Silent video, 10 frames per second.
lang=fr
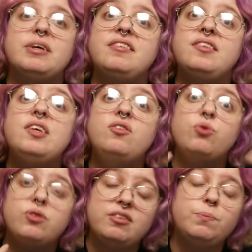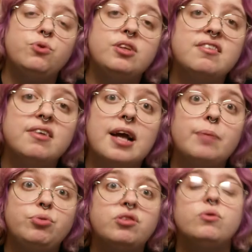ben, c'est ce type de dessin
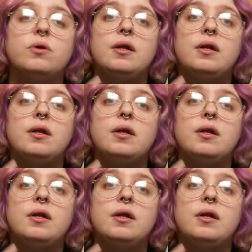là puisque